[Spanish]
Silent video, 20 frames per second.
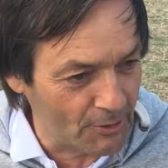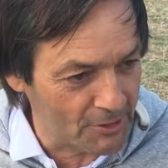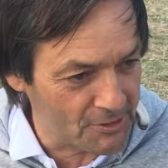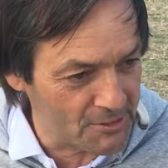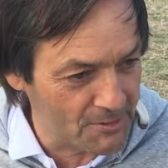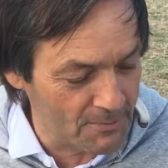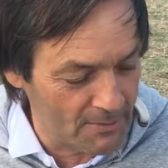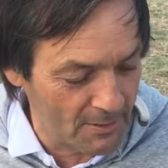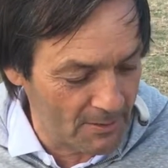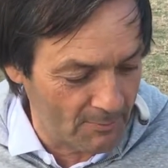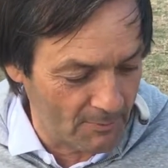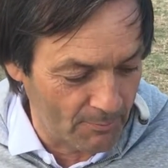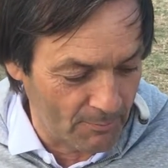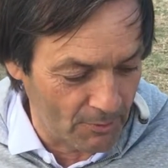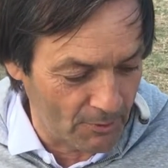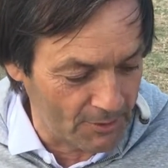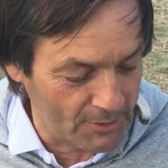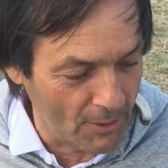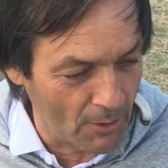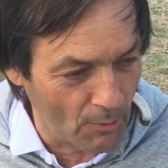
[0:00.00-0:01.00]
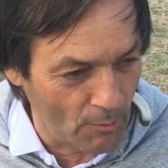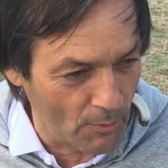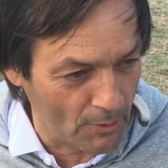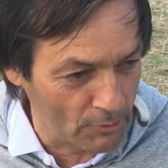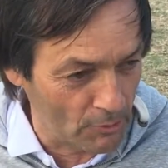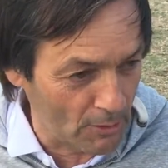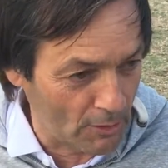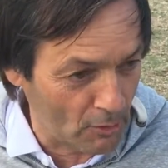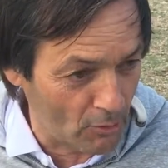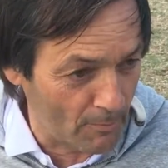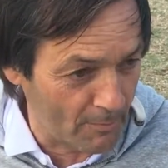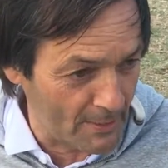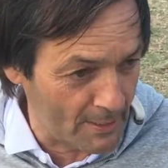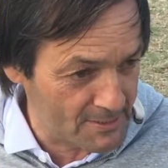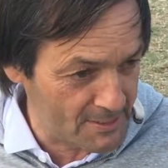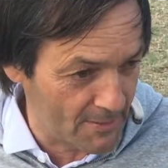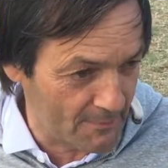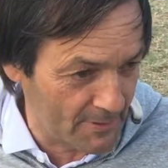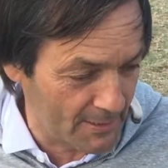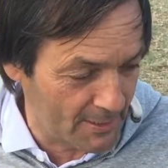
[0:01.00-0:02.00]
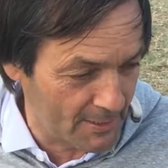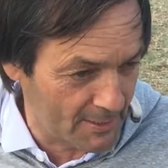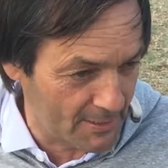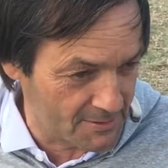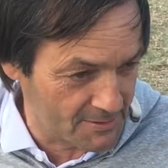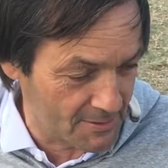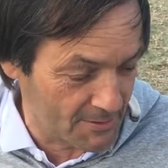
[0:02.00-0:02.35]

recibirme porque estaba jugando la Copa de las Américas,